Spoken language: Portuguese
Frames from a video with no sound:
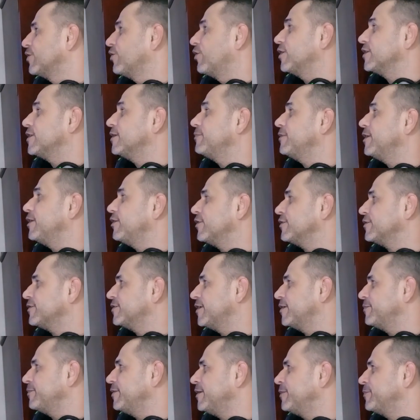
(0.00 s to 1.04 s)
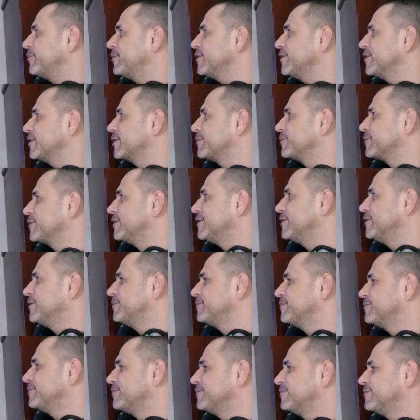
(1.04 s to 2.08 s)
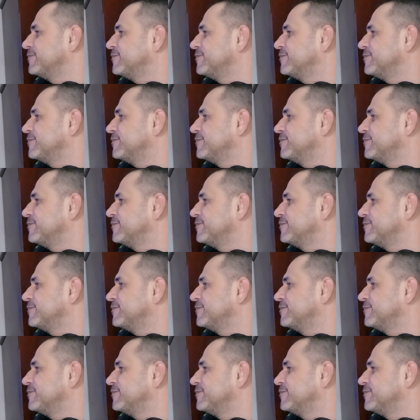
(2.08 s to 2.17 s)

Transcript: Roda melhor que Cyberpunk, mano.